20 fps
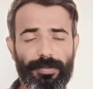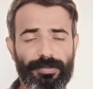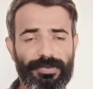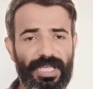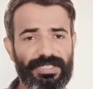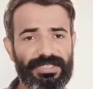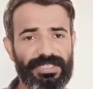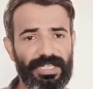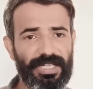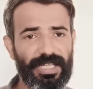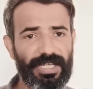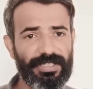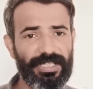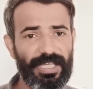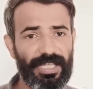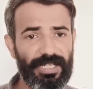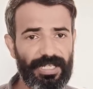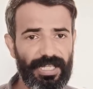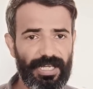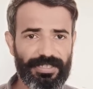सप्ताह से
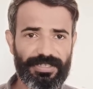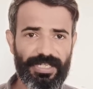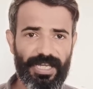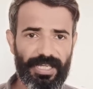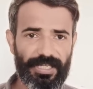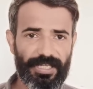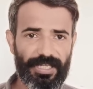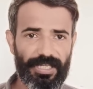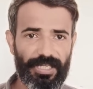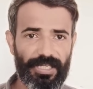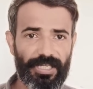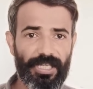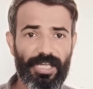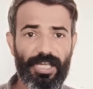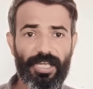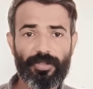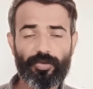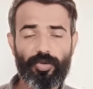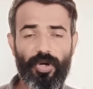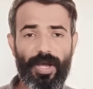लगने लग जाएंगे
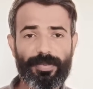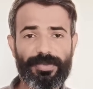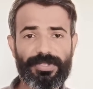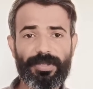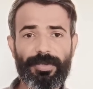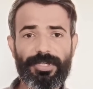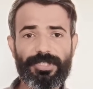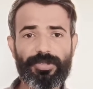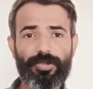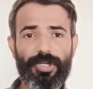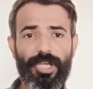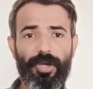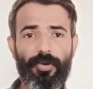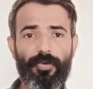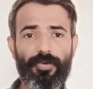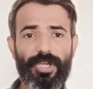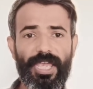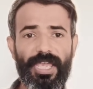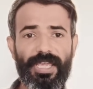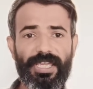तो आप समझ चुके
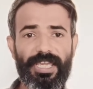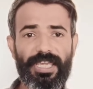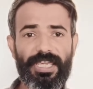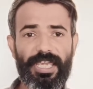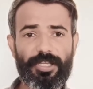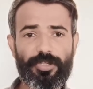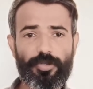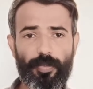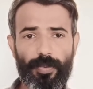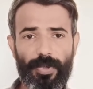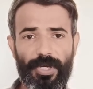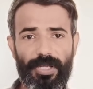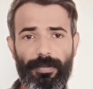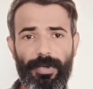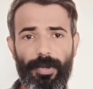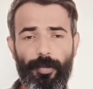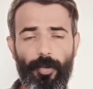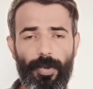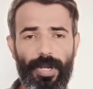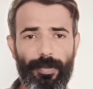होंगे कि ये जो फ्री
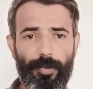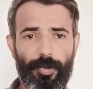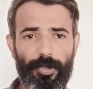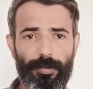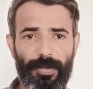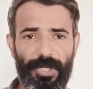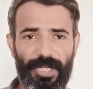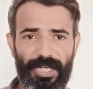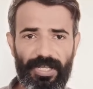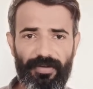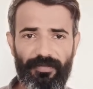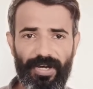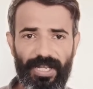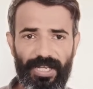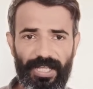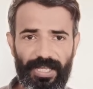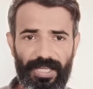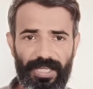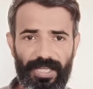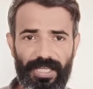में मोबाइल फोन मिलने
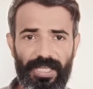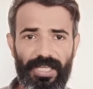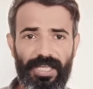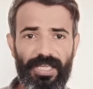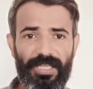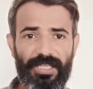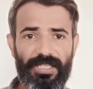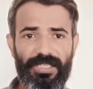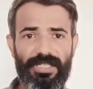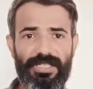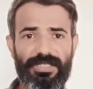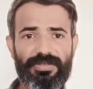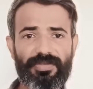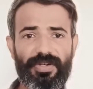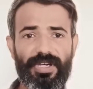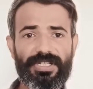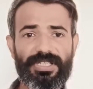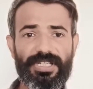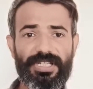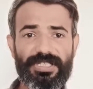वाले हैं इस
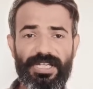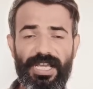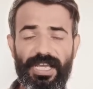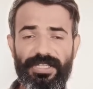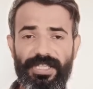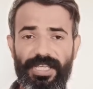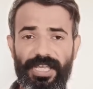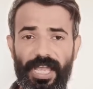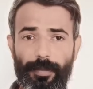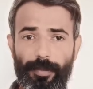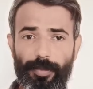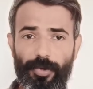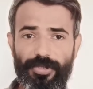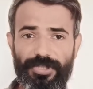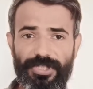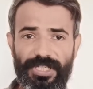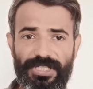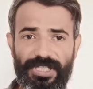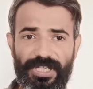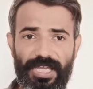वर्ष इसका नया
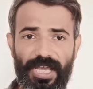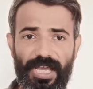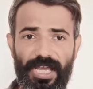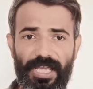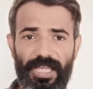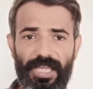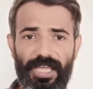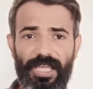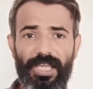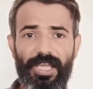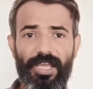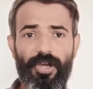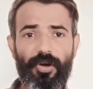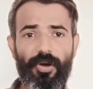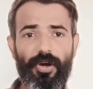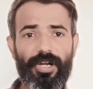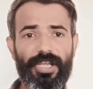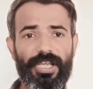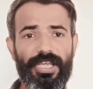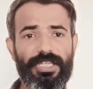प्रोसेस क्या है
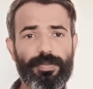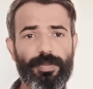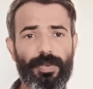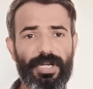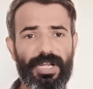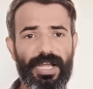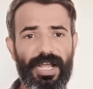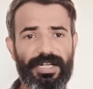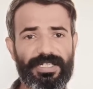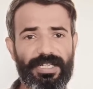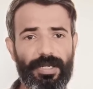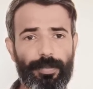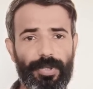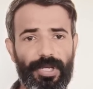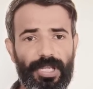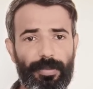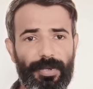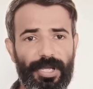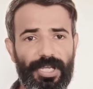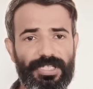और किस प्रकार से
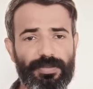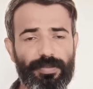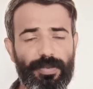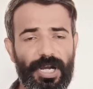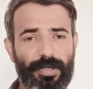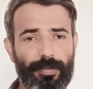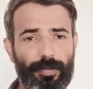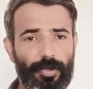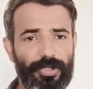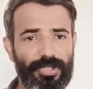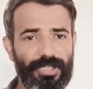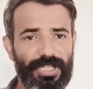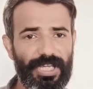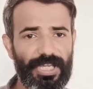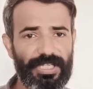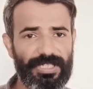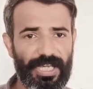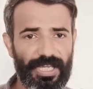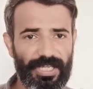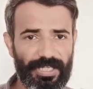फ्री में स्मार्टफोन
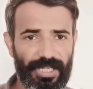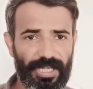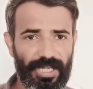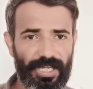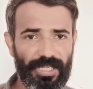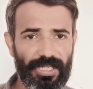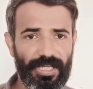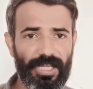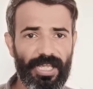दिए जाएंगे